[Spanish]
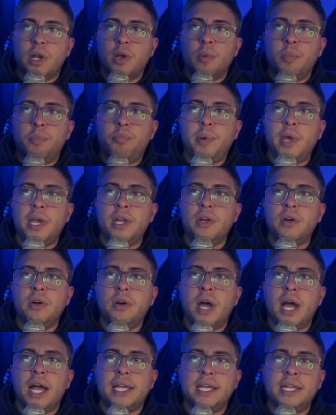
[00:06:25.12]
Pero
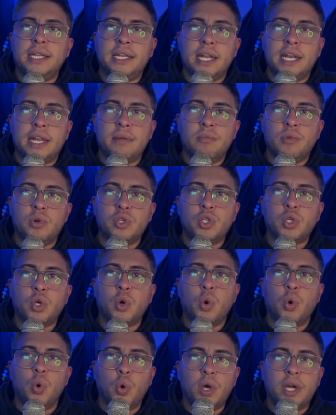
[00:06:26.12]
aquí tenemos
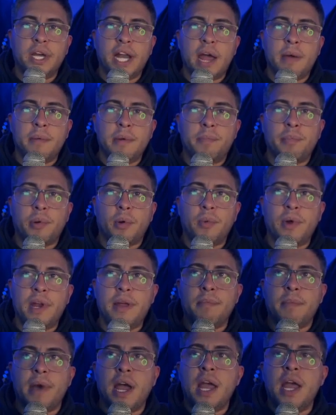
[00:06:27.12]
un grave
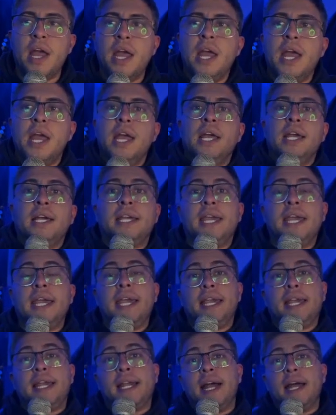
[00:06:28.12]
problema, que
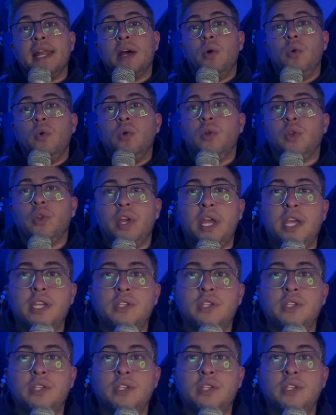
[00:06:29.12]
cada uno de estos